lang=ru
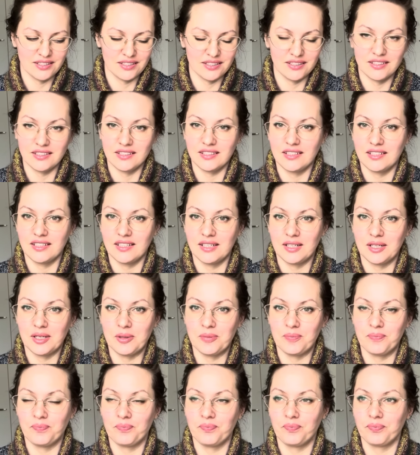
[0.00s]

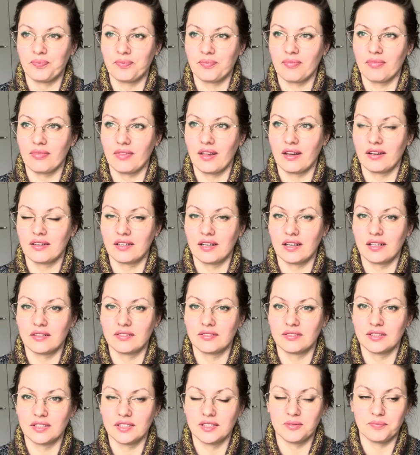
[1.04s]
А, как
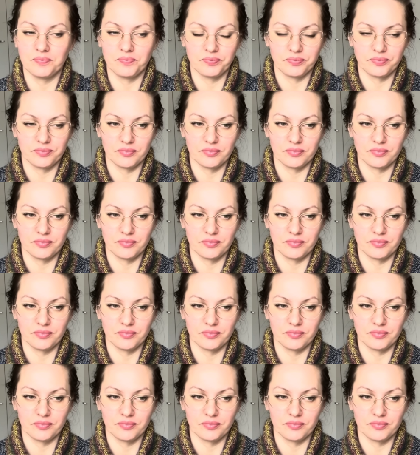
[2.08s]
вы